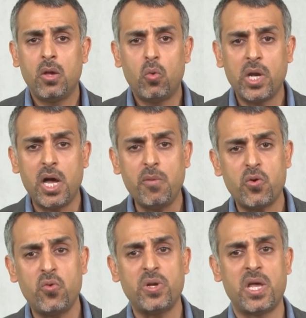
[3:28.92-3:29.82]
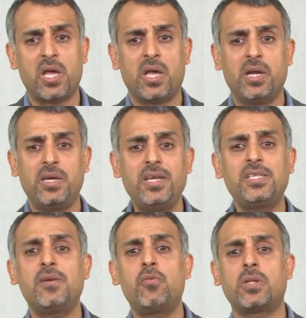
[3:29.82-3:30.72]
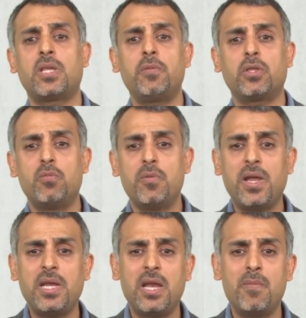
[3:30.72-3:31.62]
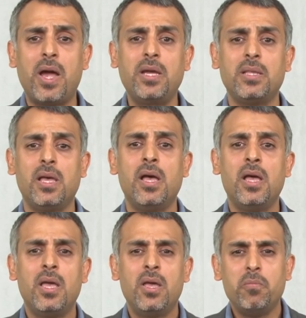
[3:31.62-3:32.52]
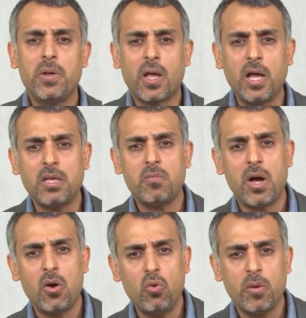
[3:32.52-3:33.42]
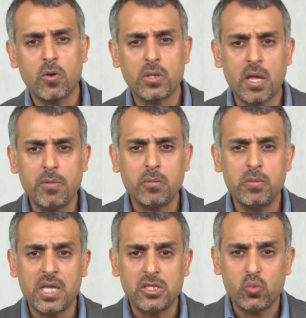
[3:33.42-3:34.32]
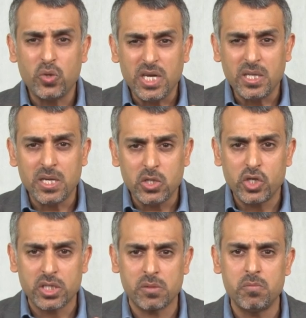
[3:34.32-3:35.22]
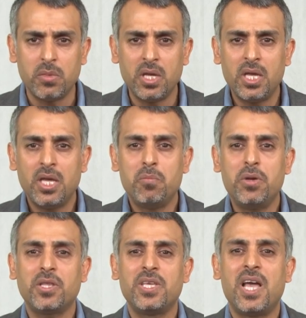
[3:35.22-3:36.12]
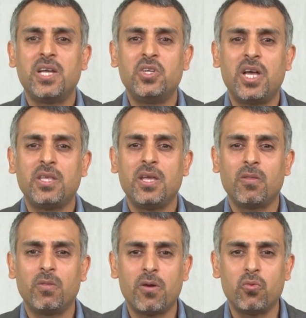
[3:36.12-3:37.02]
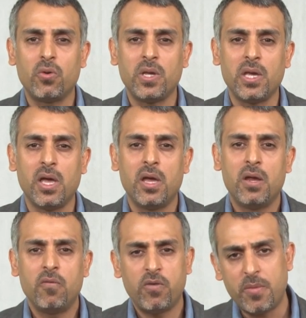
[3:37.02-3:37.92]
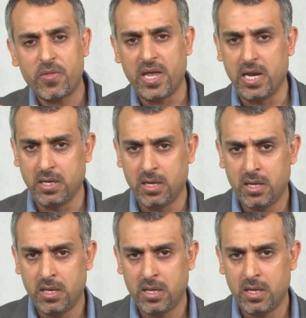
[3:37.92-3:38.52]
والامر هنا ليس مرتبط بملء المعده بقدر ما هو مرتبط بتزويد الجسم باحتياجاته الضروريه فمثلا